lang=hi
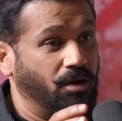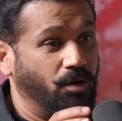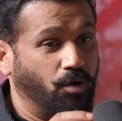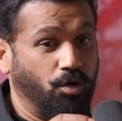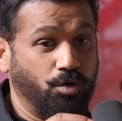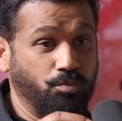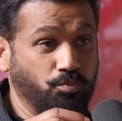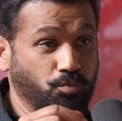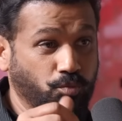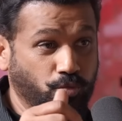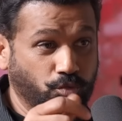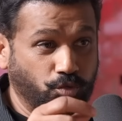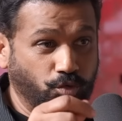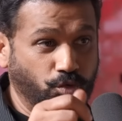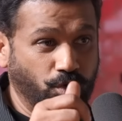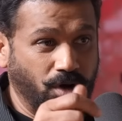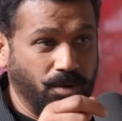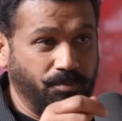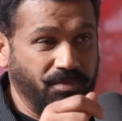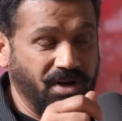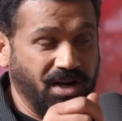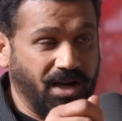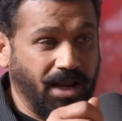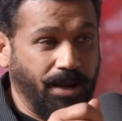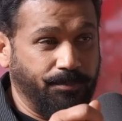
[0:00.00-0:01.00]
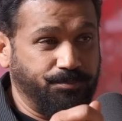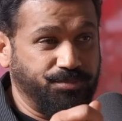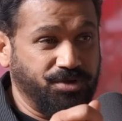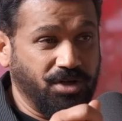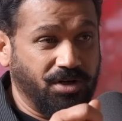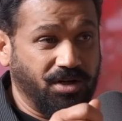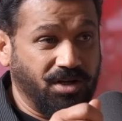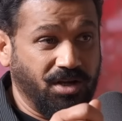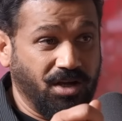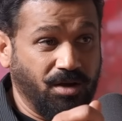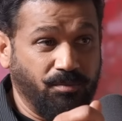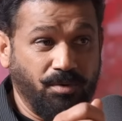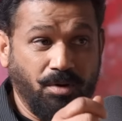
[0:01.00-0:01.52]
और मूड हमने कैप्चर
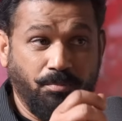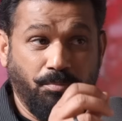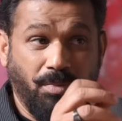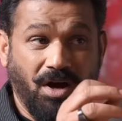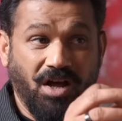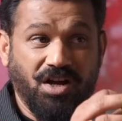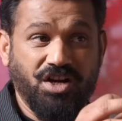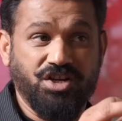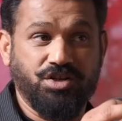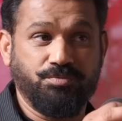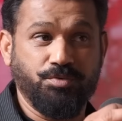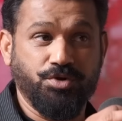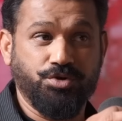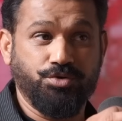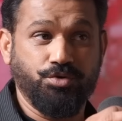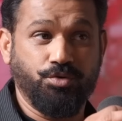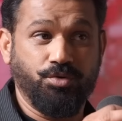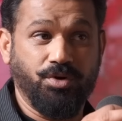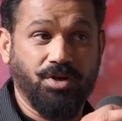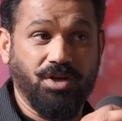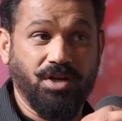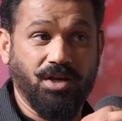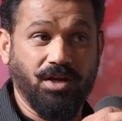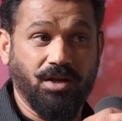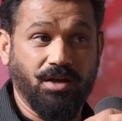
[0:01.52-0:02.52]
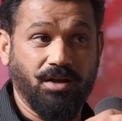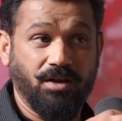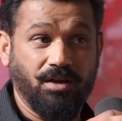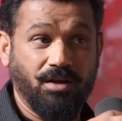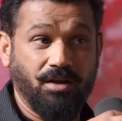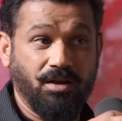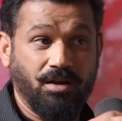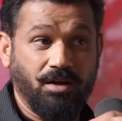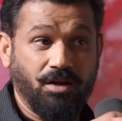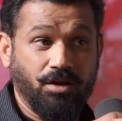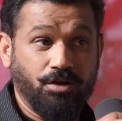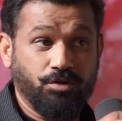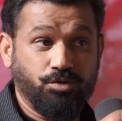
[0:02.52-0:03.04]
किया हमने बारिश में शूट किया है
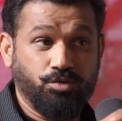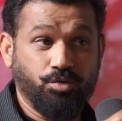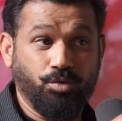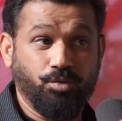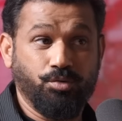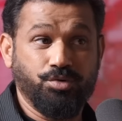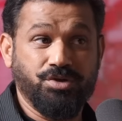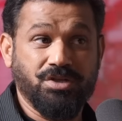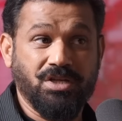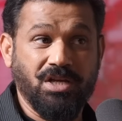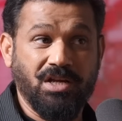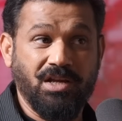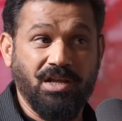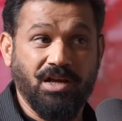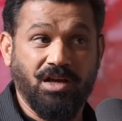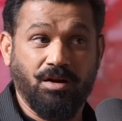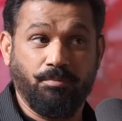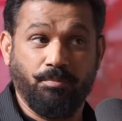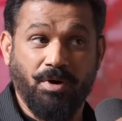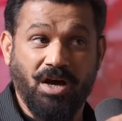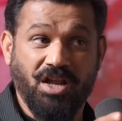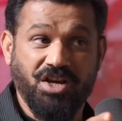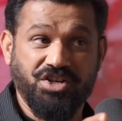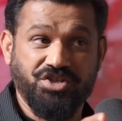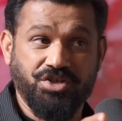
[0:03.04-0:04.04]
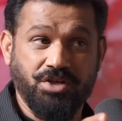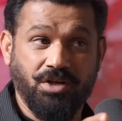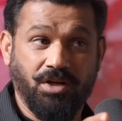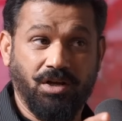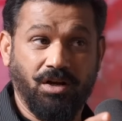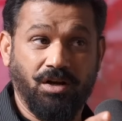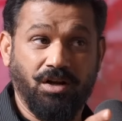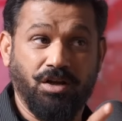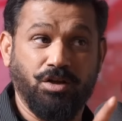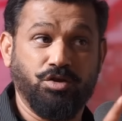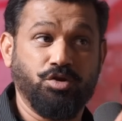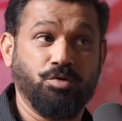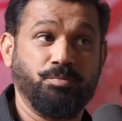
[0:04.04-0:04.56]
तो उसके लिए अगर बारिश
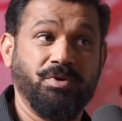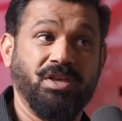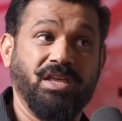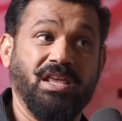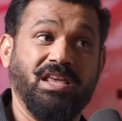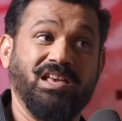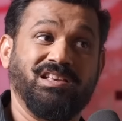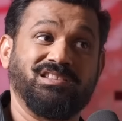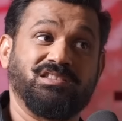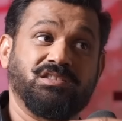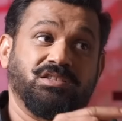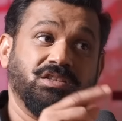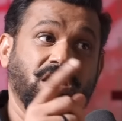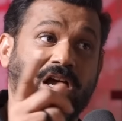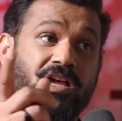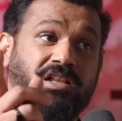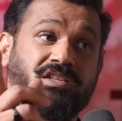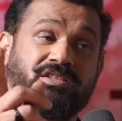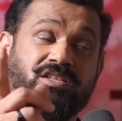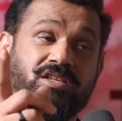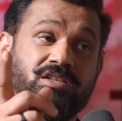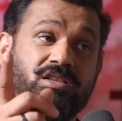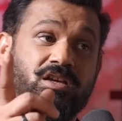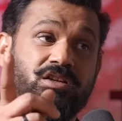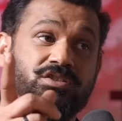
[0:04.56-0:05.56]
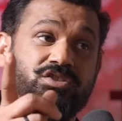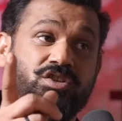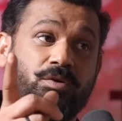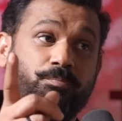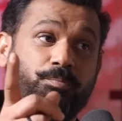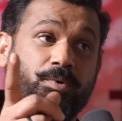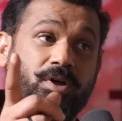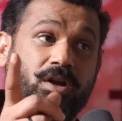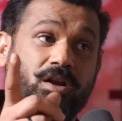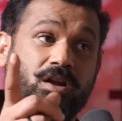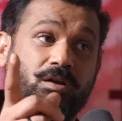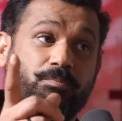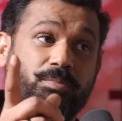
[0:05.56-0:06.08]
निकल गई तो हमें एक साल सीधा जंप
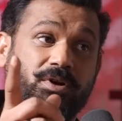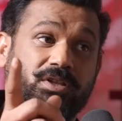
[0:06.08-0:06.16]
करना